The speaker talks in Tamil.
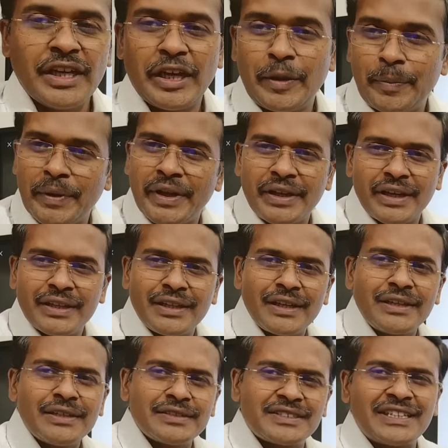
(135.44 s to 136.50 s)
இப்போ நீங்கள் இந்த
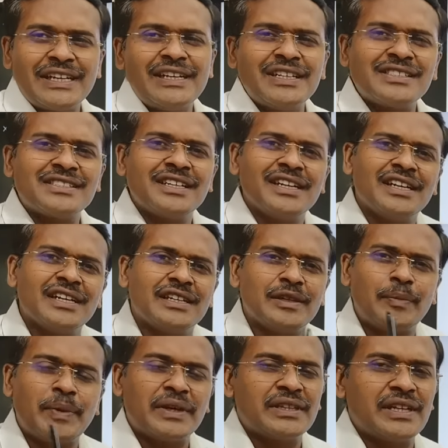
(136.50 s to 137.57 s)
ஸ்டெயின்லெஸ் ஸ்டீல்
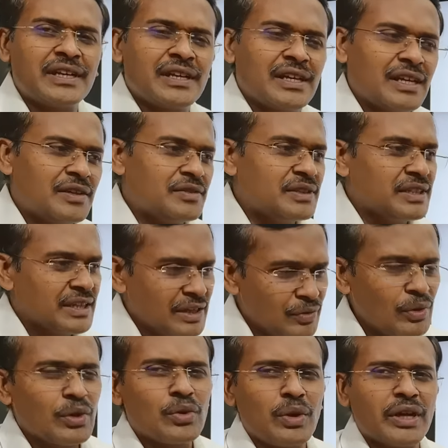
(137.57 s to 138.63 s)
பாத்திரங்கள்லாம் வந்து
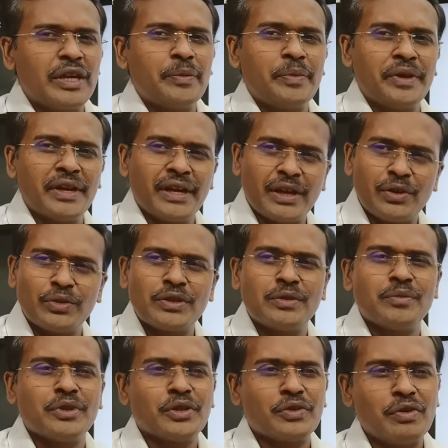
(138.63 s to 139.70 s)
எவ்வளோக்கு வாங்கியிருப்பீங்க
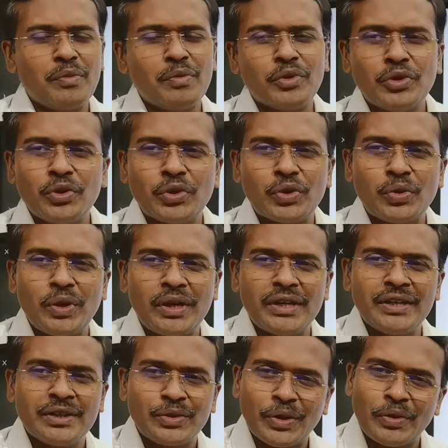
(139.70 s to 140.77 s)
இரநூத்தம்பது ரூபா முந்நூறுரூவான்னு
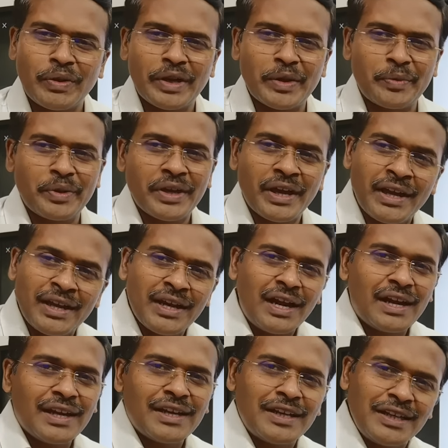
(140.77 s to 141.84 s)
கூட வாங்கியிருப்பீங்க
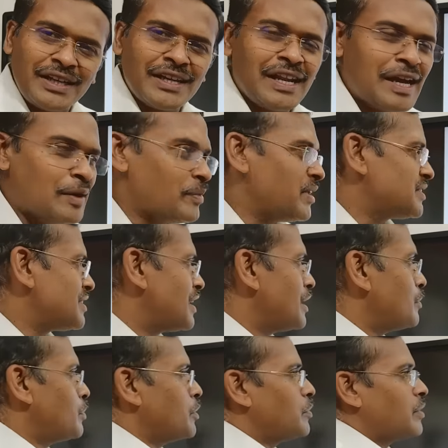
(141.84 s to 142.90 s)
ஆனால் நீங்களே அமேசானில்
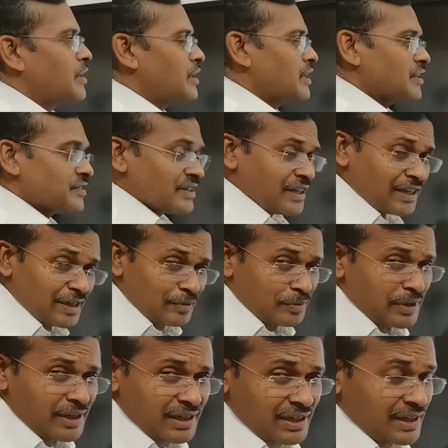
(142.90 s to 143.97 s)
போய் பாருங்களேன் சில
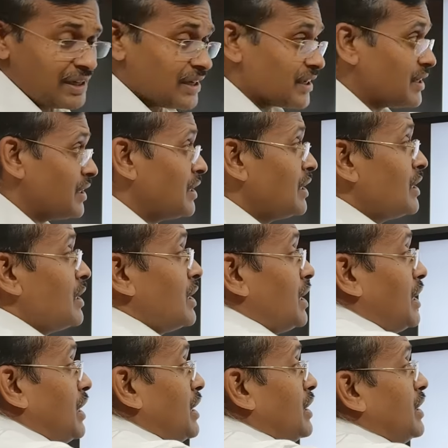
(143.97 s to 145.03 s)
கம்பெனிகள்லாம்
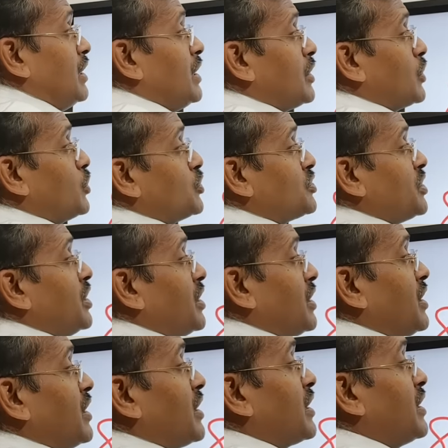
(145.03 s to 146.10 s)
இருக்குது லீ
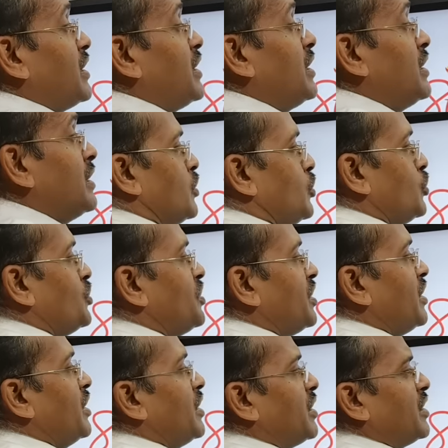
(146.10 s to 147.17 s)
க்ரூசாட்ன்னு இருக்கு
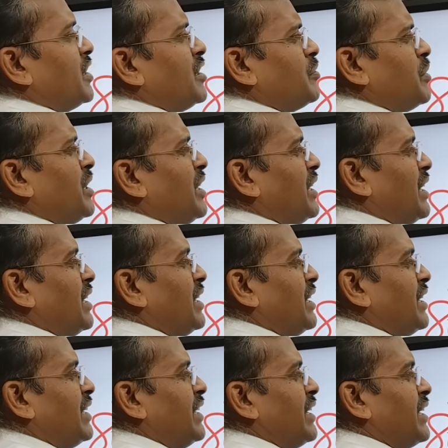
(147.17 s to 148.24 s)
கியூசினார்ட்டு இந்த மாதிரி நிறைய
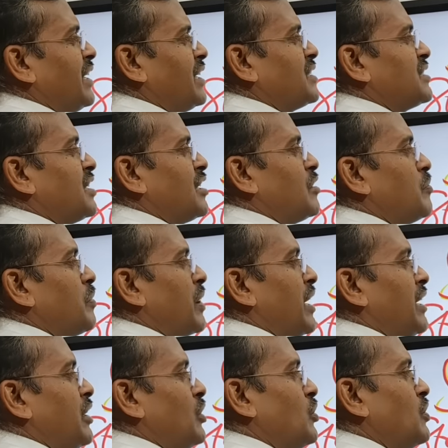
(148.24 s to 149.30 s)
இன்டர்நேஷ்னல்
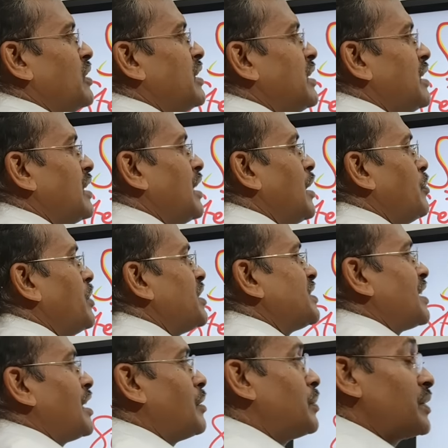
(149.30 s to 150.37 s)
பிராண்டும் வந்து
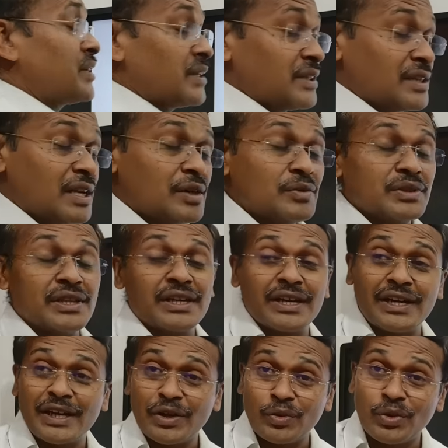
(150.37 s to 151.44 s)
அமேசானில் பார்த்தேன் இதெல்லாம் வந்து
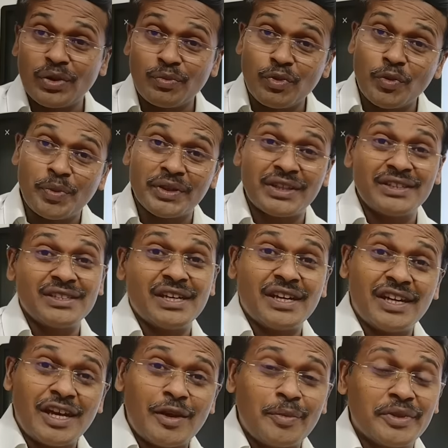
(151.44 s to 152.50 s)
ரேட் எவ்வளோ முப்பத்தஞ்சாயிரம்
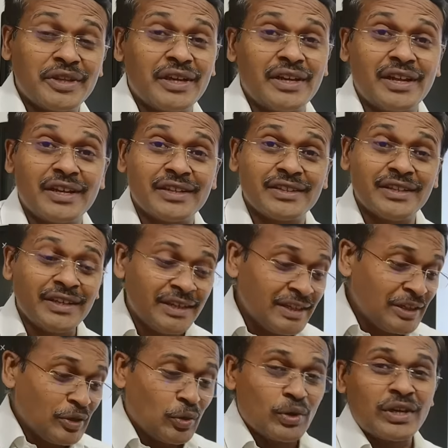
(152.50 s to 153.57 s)
நாற்பதாயிரம் இருக்குது
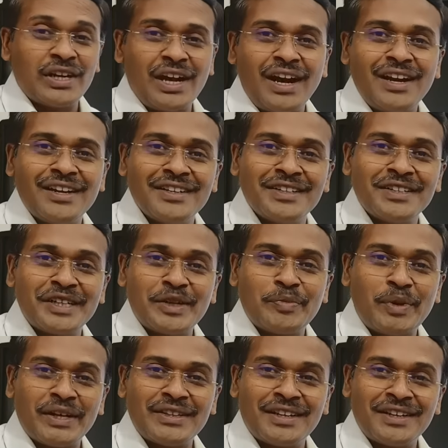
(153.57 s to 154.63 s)
ஒரு நாலு
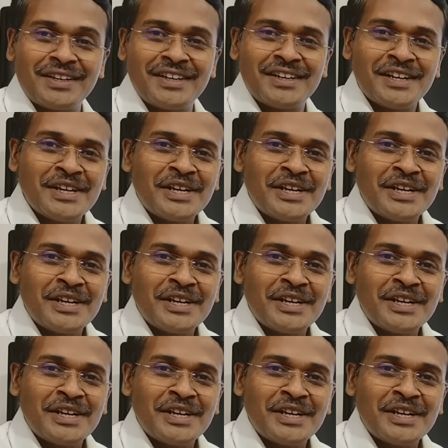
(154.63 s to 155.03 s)
பாத்திரங்கள்